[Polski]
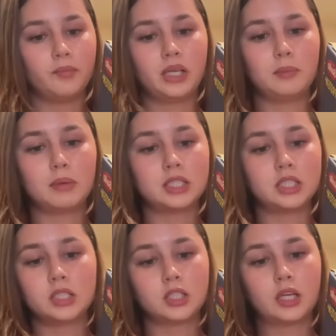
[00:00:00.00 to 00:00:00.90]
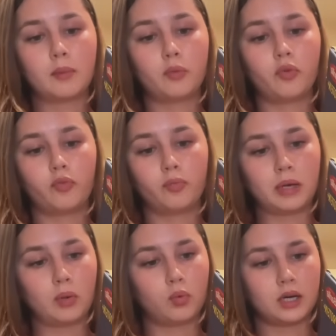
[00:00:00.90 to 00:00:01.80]
i ma 10 gramów
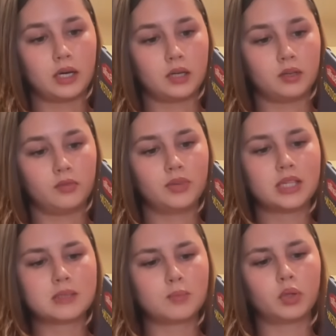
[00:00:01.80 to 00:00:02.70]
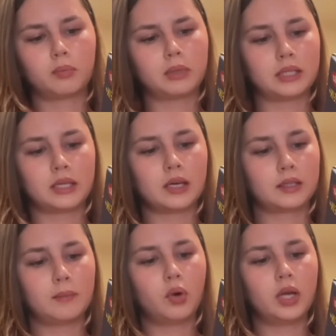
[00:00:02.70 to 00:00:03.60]
białka, więc podobnie takie jak
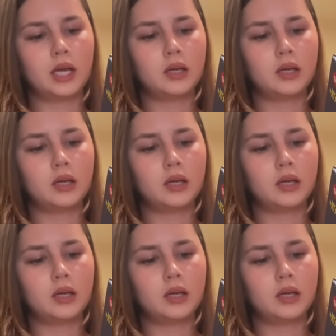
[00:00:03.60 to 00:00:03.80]
te moje,